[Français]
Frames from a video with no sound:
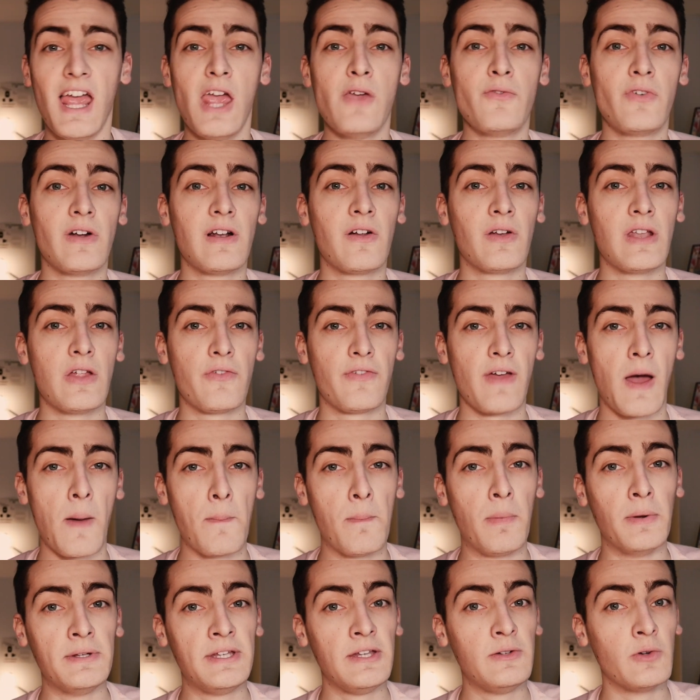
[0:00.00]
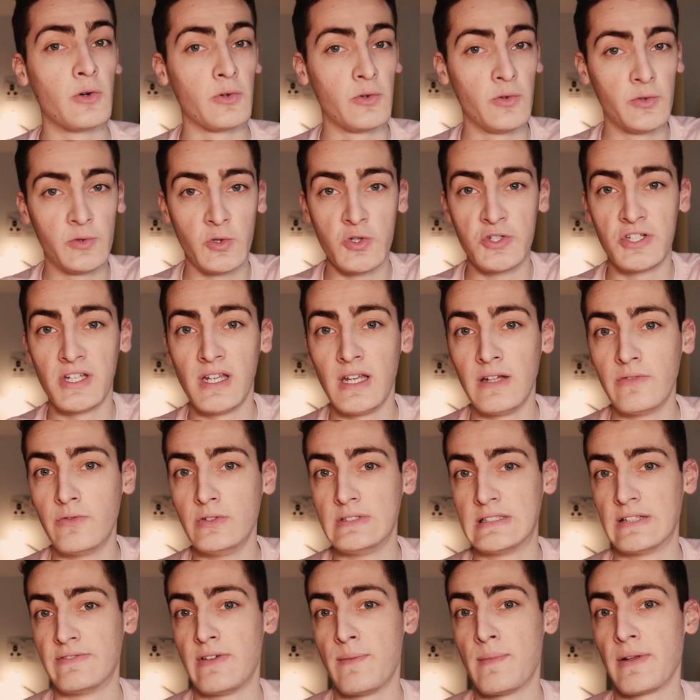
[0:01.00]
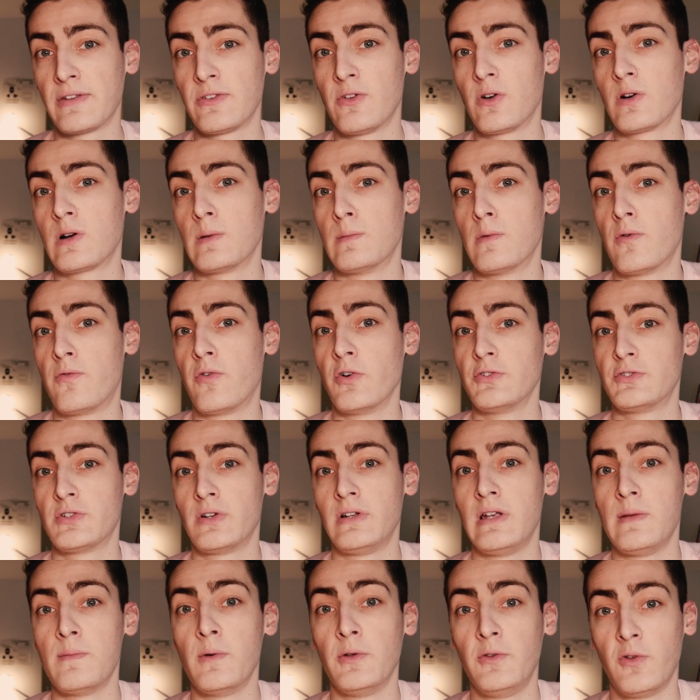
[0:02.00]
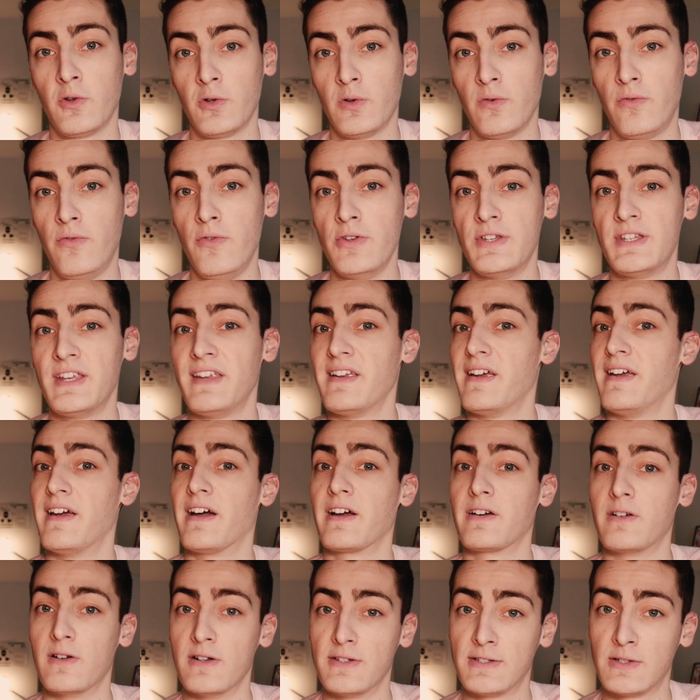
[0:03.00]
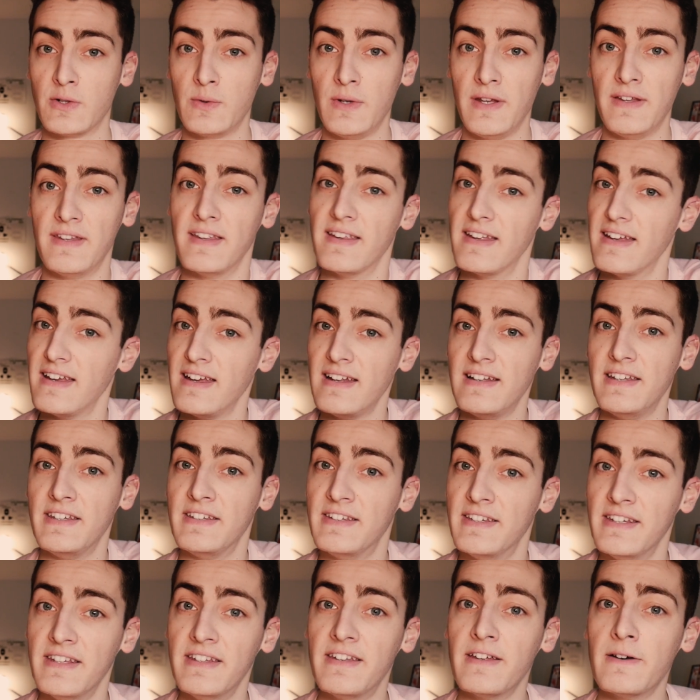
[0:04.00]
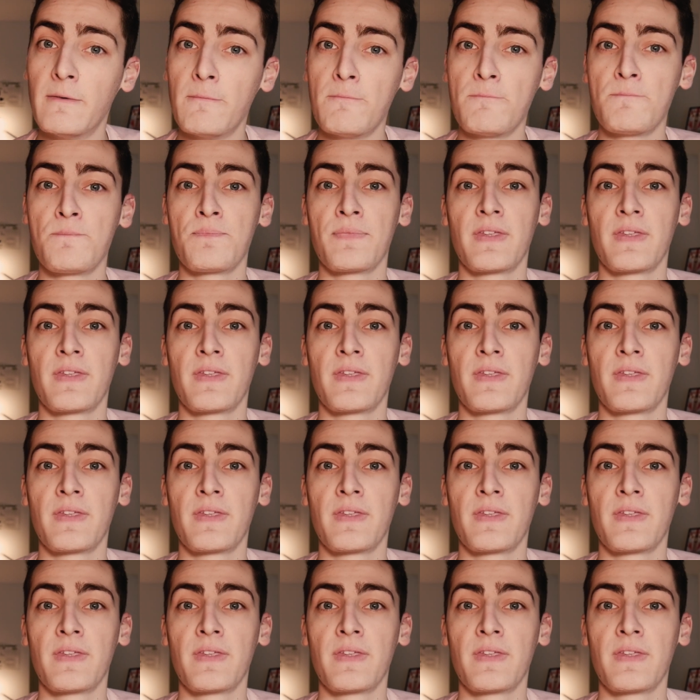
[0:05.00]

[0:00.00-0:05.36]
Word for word: Et voilà, on a fait un petit tour du sujet, vous savez maintenant comment fonctionnent les moteurs de fusée ergol solides et liquides.